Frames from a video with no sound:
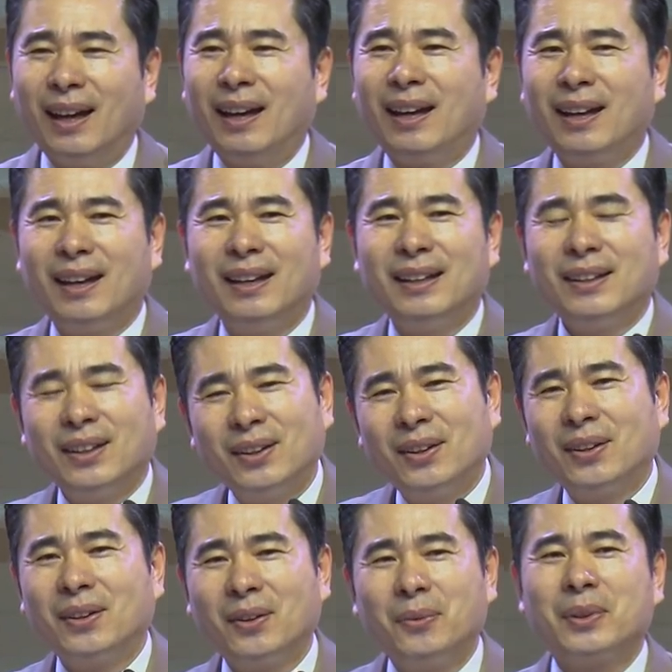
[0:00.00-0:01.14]
네,
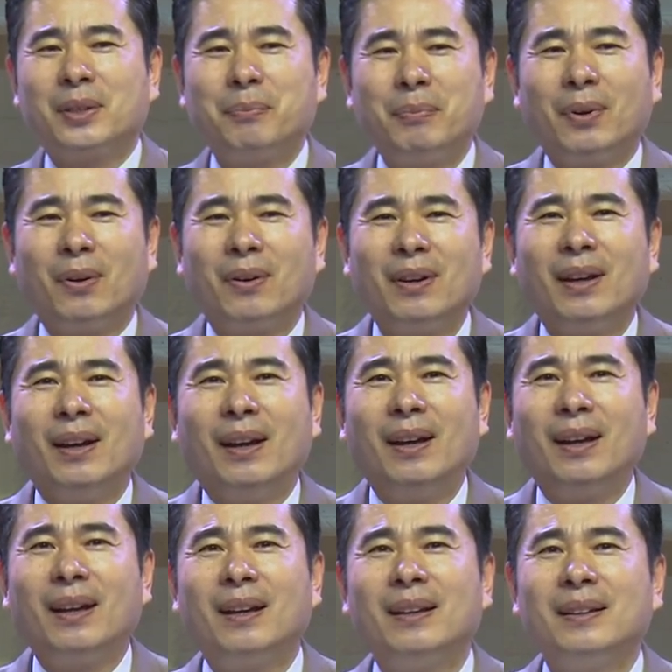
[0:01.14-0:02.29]
너무 기뻐. 예.
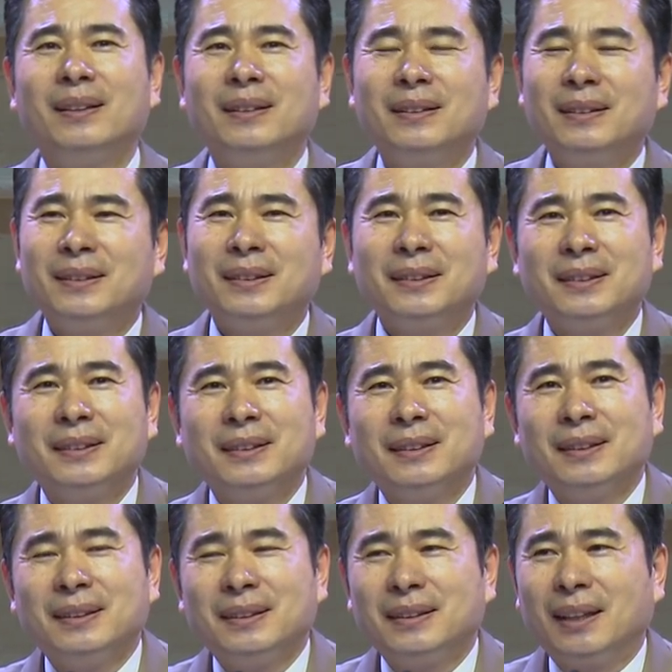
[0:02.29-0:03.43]
네.
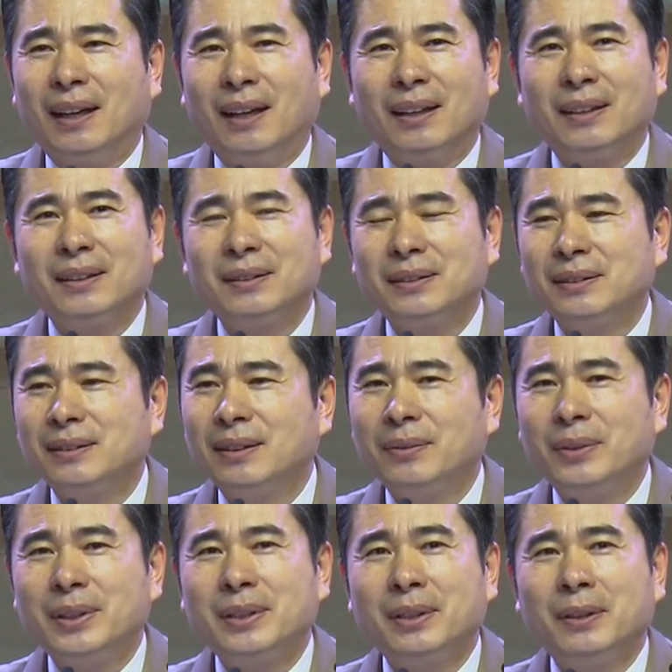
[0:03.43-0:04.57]
야,
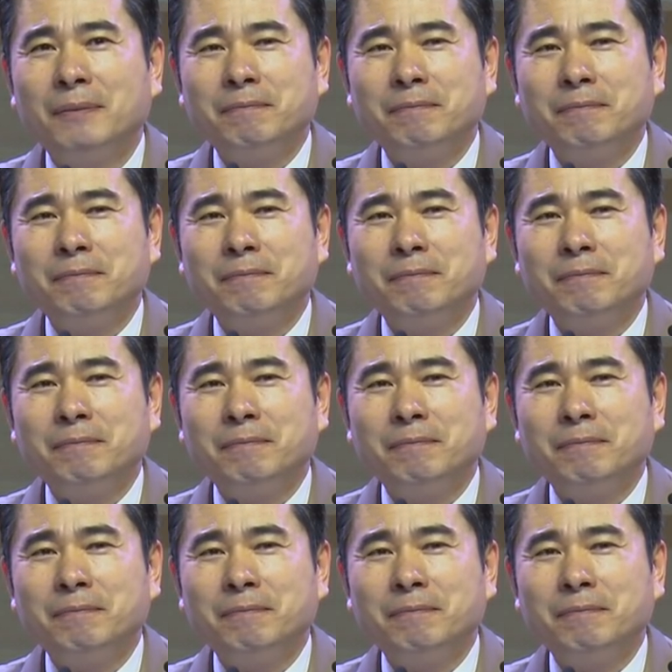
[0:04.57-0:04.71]
그래서